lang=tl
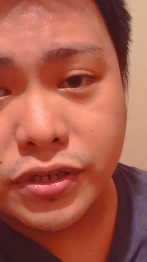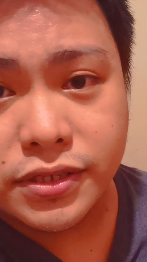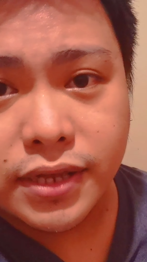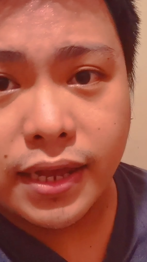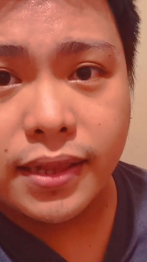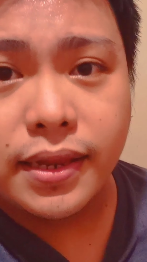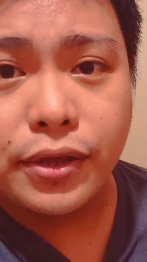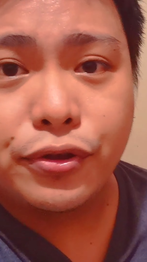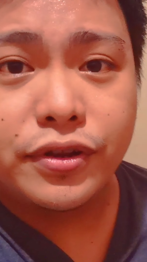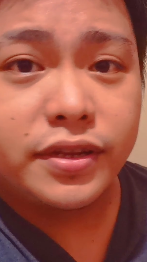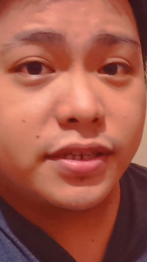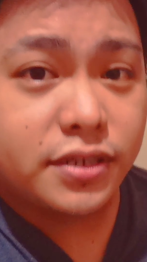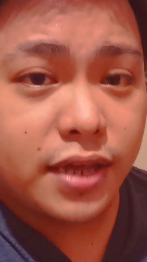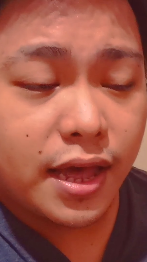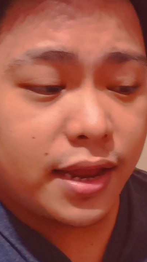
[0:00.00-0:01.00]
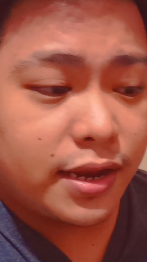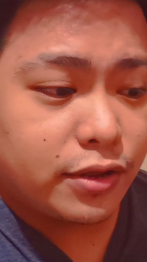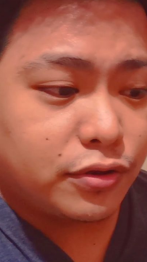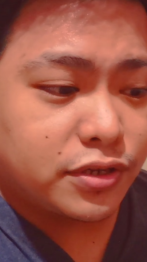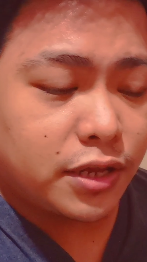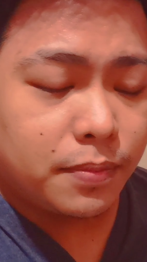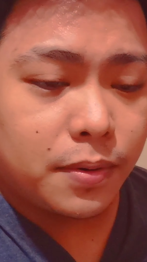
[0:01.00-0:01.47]
style na yun is
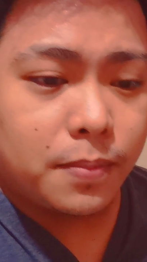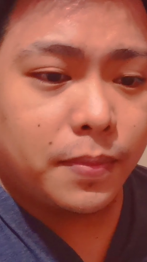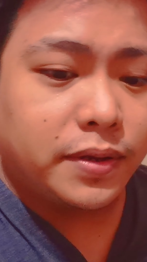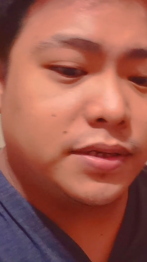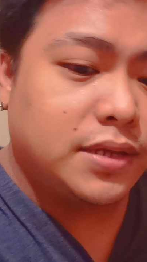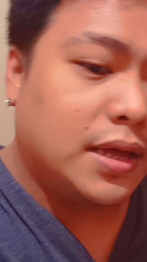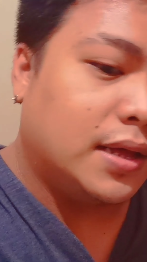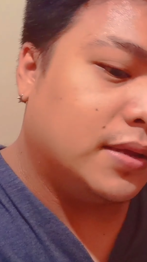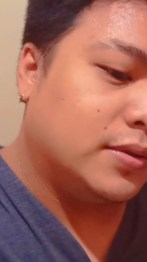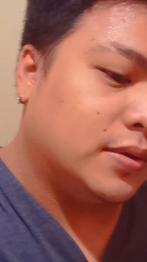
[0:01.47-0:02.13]
galing yun sa ibang bansa.